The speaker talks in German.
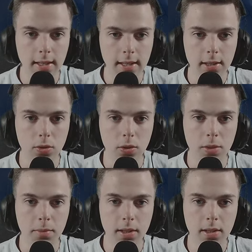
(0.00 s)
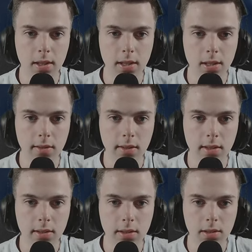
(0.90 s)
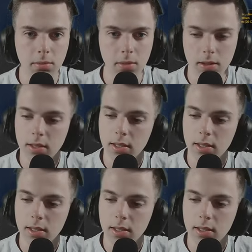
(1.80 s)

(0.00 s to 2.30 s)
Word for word: So, das Mächtegleichgewicht ist ziemlich